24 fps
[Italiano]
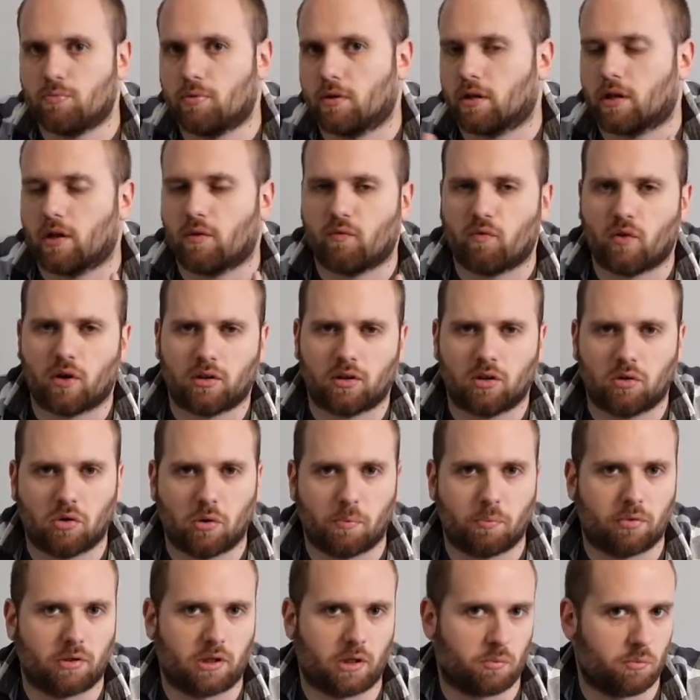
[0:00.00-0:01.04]
perché infatti noi
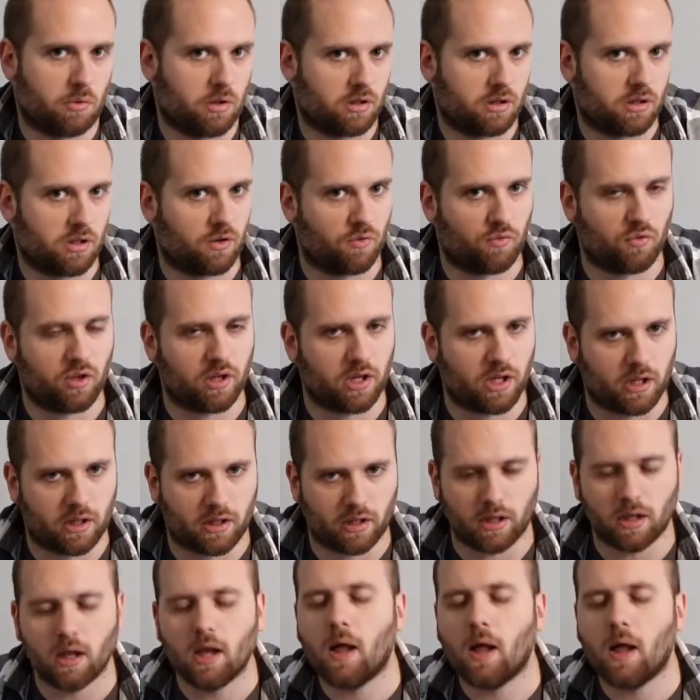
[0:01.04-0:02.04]
potremmo essere feriti